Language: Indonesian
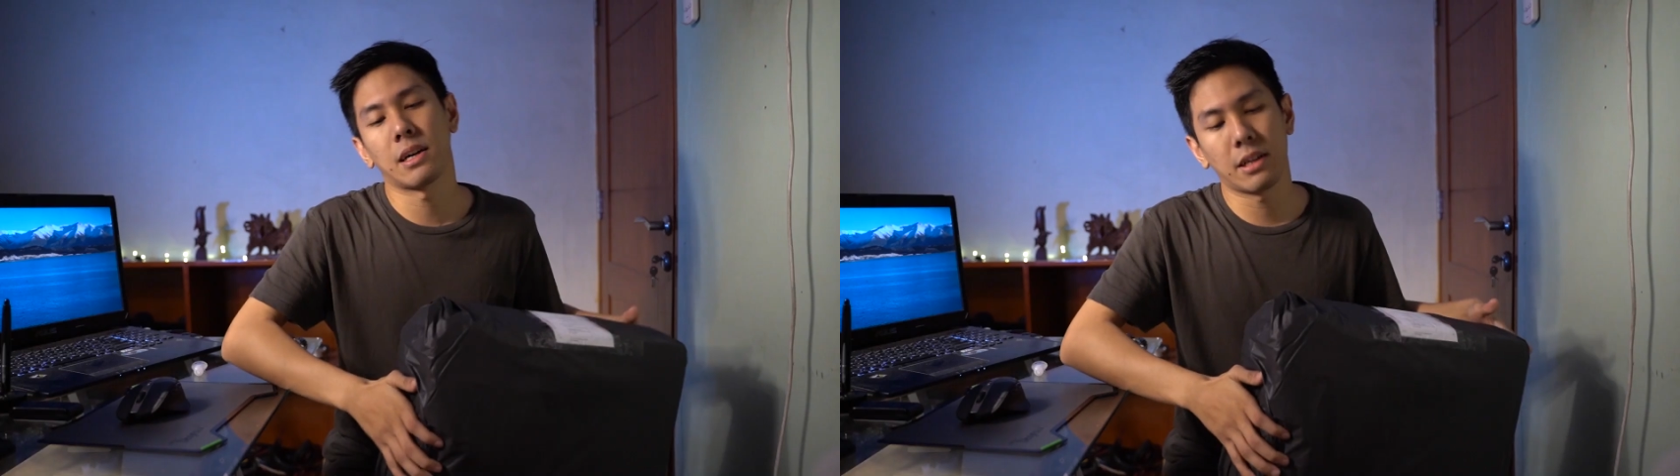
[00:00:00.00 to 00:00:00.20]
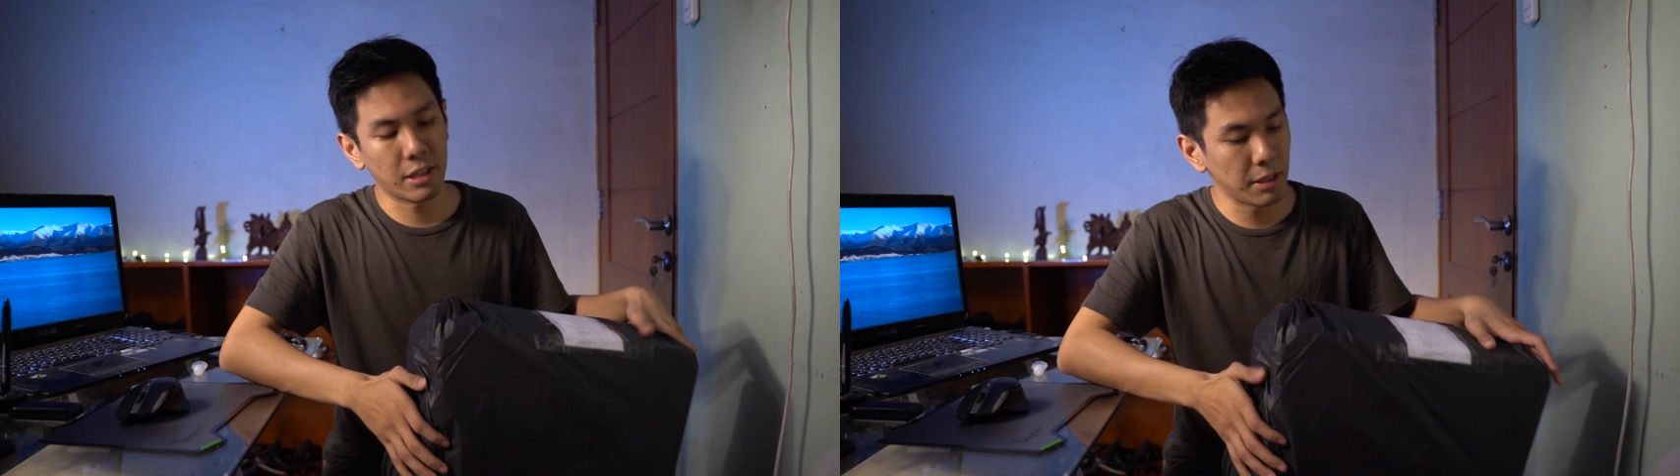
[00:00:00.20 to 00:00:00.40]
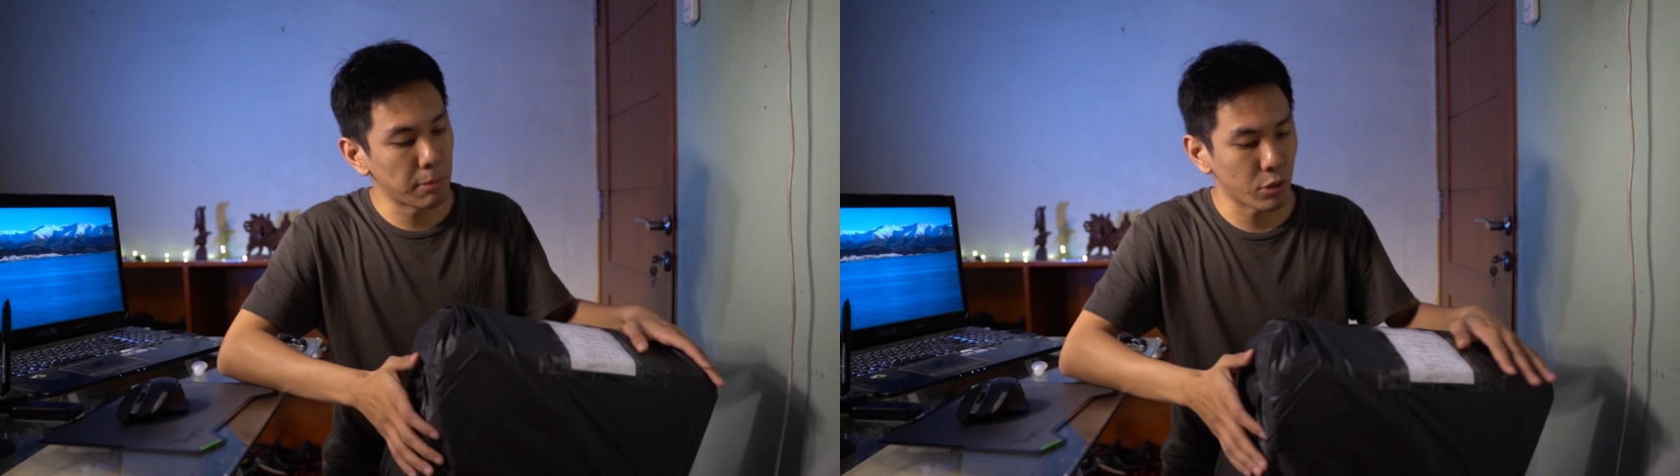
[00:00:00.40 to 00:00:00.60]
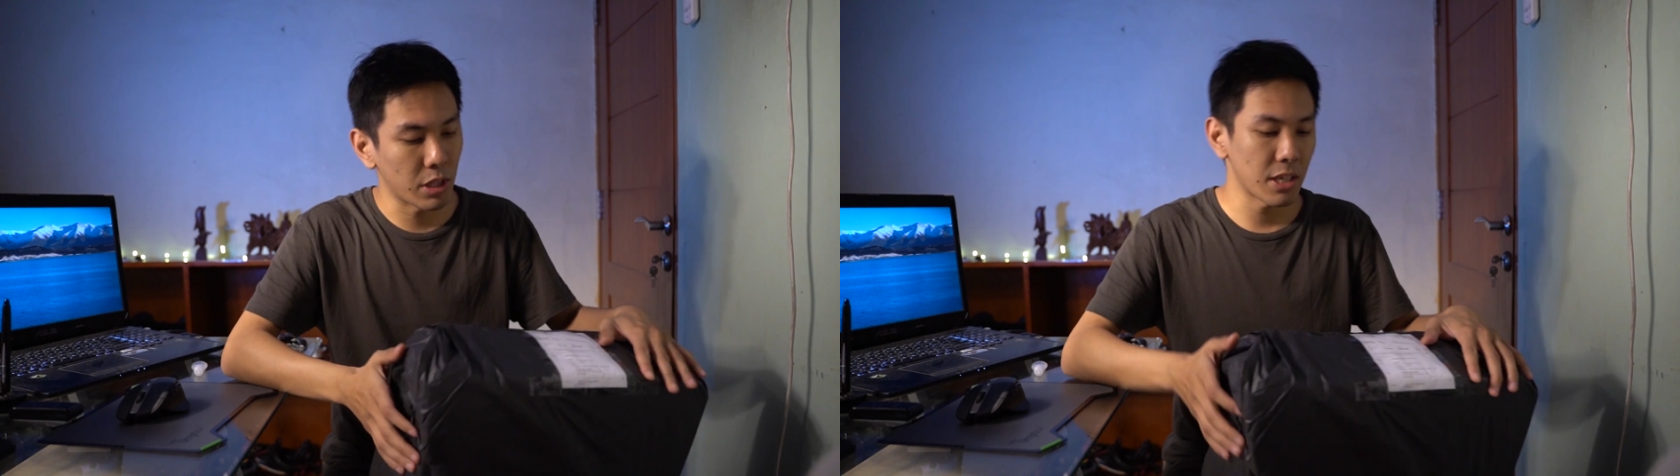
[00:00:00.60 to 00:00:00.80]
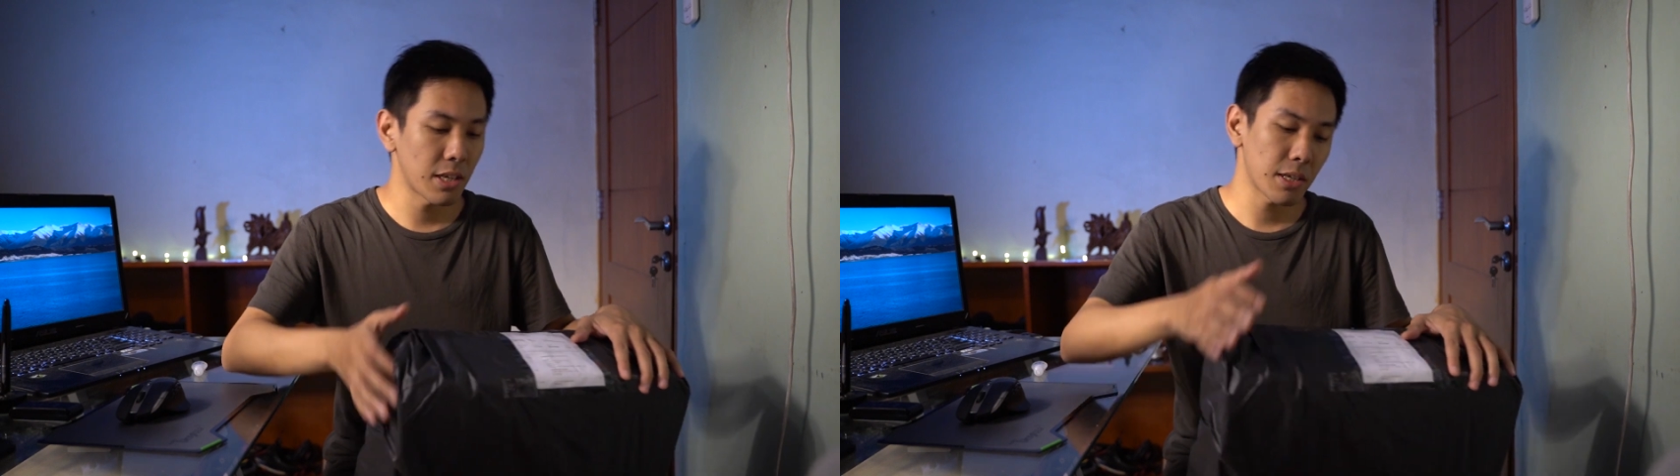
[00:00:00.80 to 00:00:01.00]
nah, ini baru
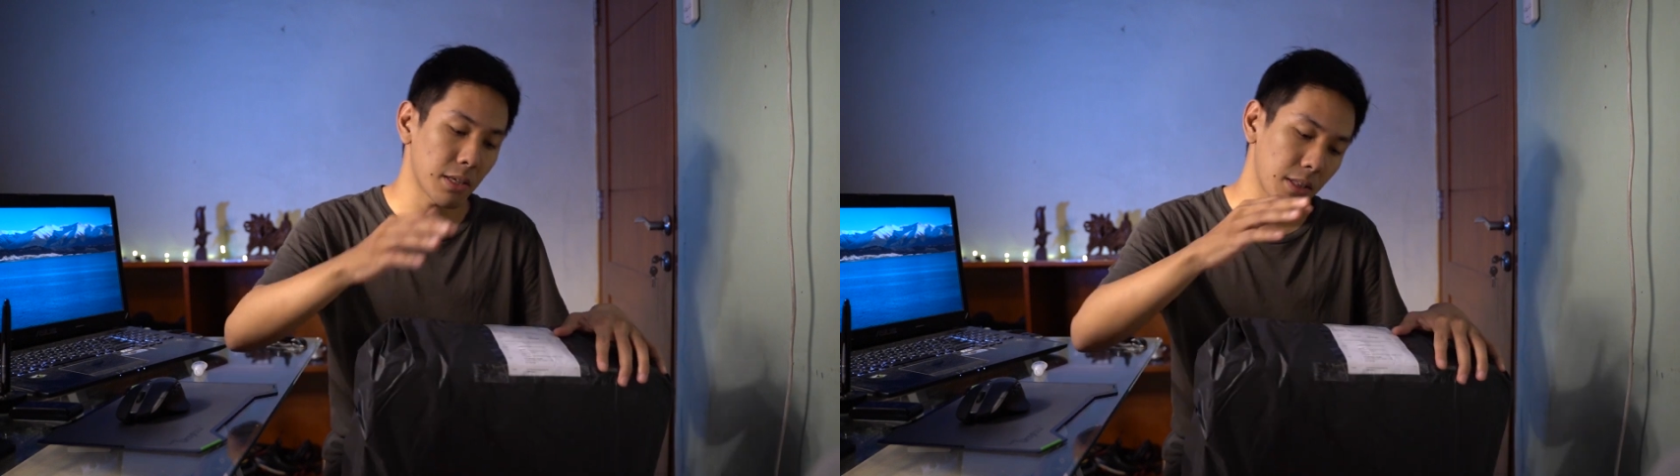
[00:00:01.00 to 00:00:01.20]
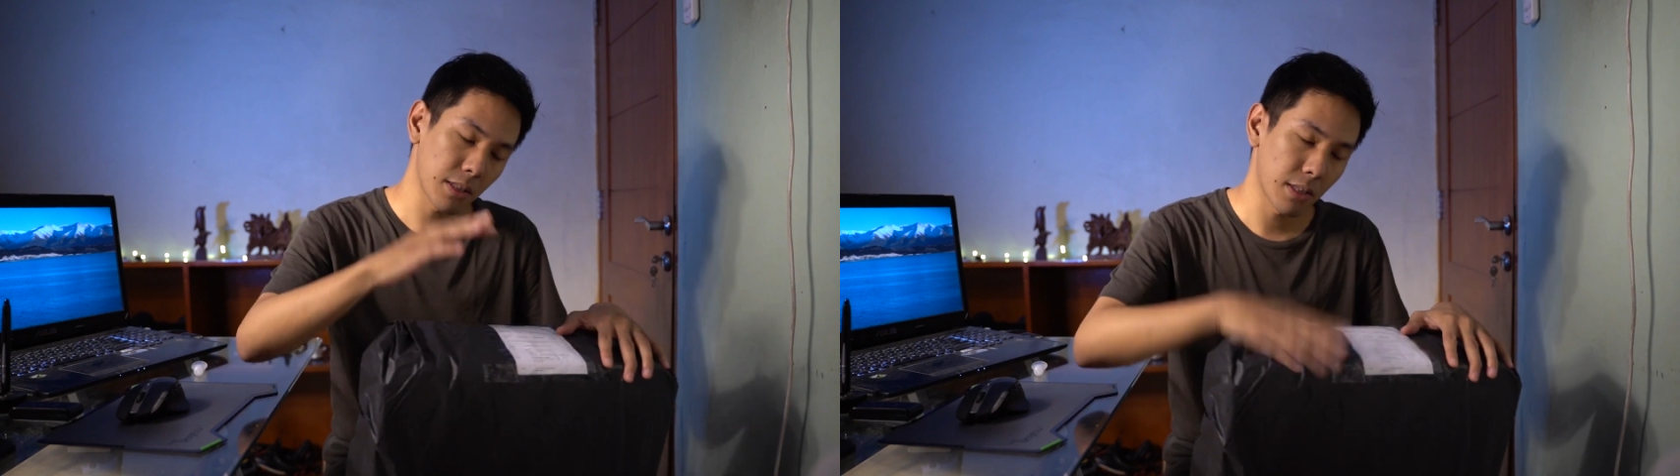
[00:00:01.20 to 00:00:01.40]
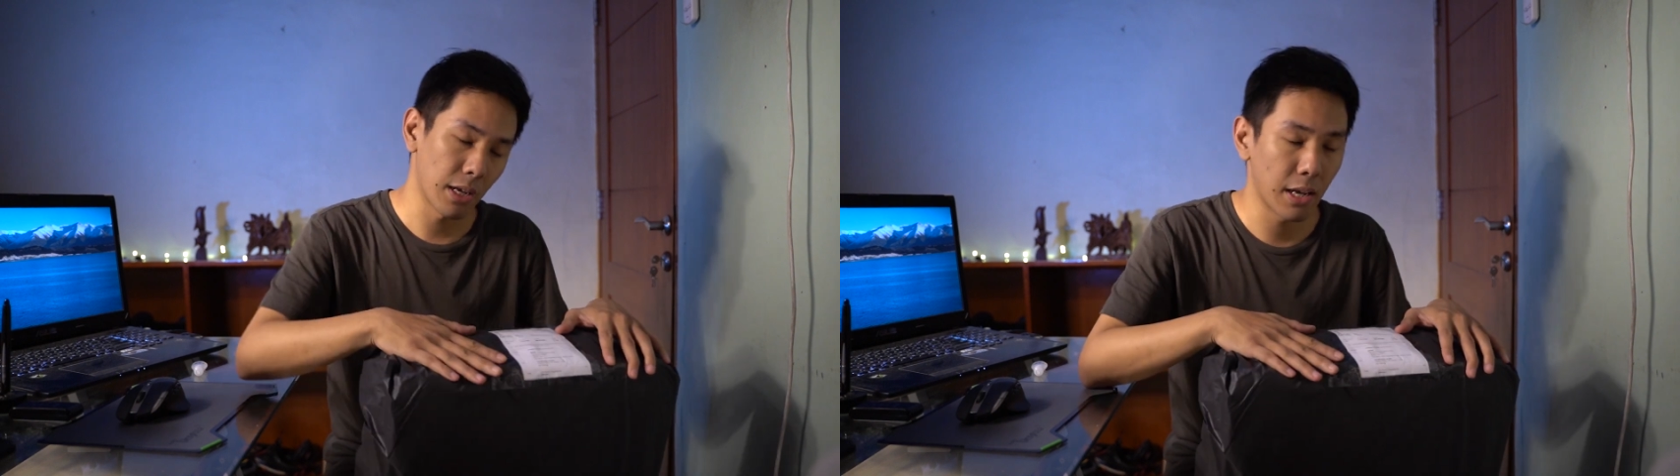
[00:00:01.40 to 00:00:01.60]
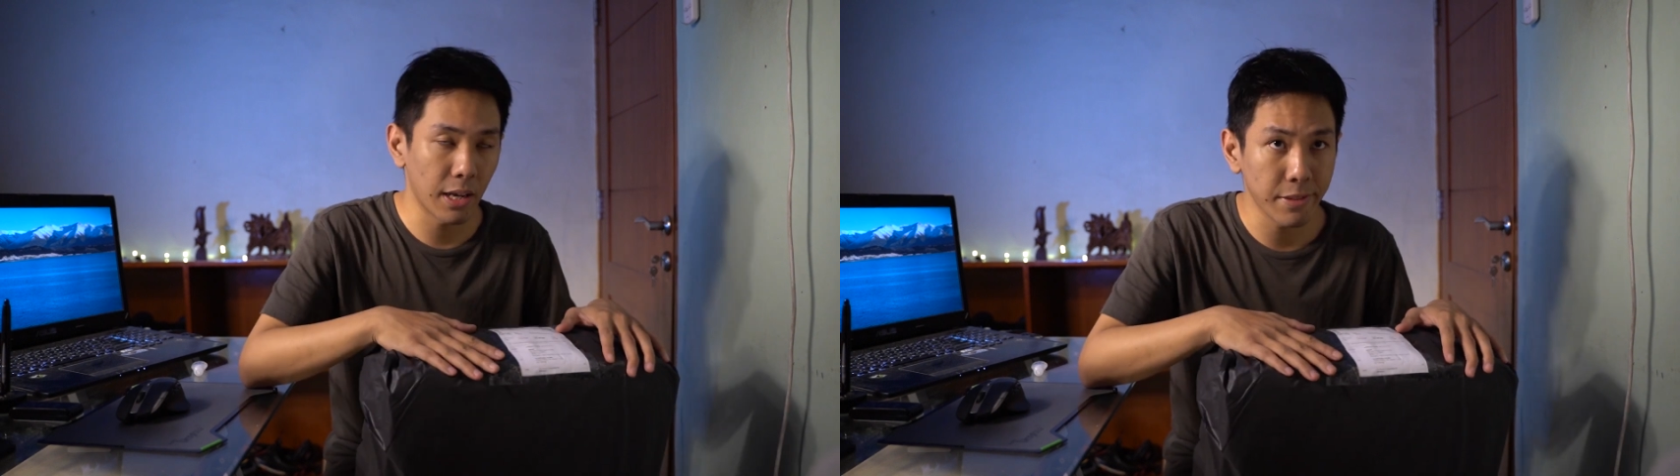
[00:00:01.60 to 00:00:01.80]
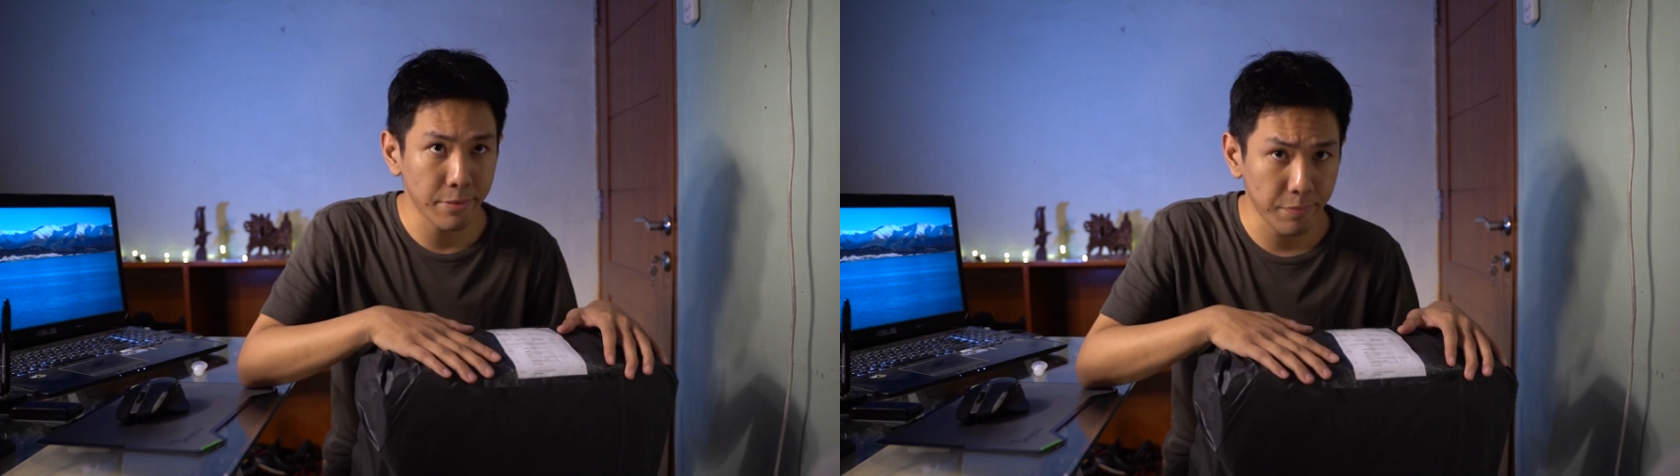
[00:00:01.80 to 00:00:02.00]
datang
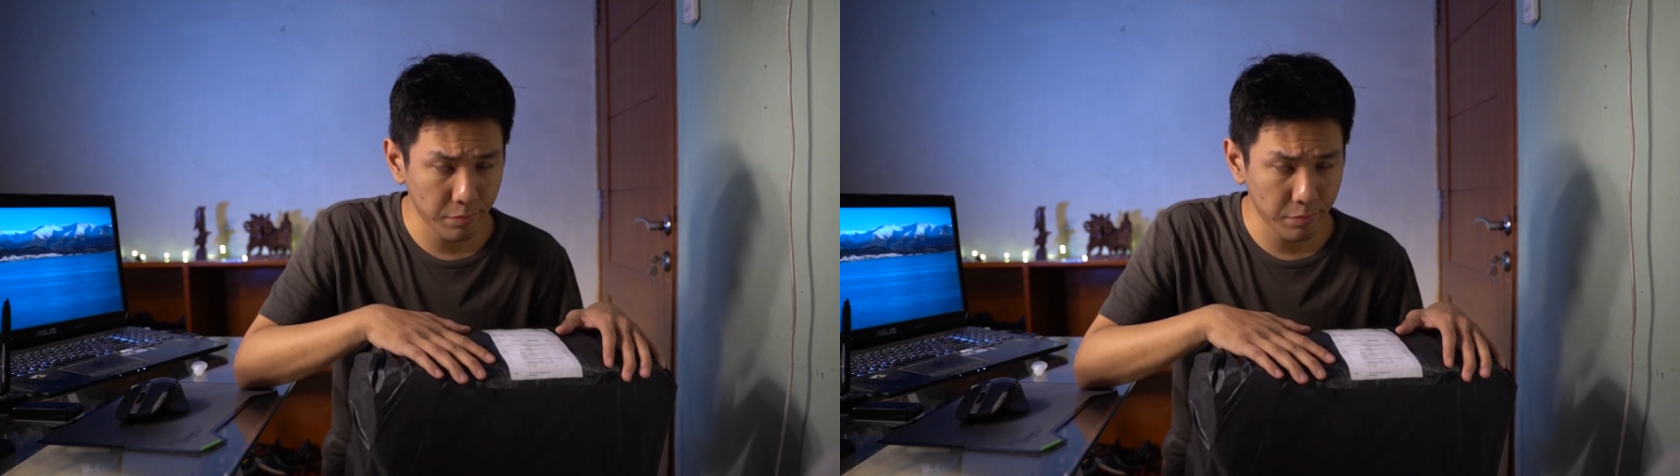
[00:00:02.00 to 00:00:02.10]
dan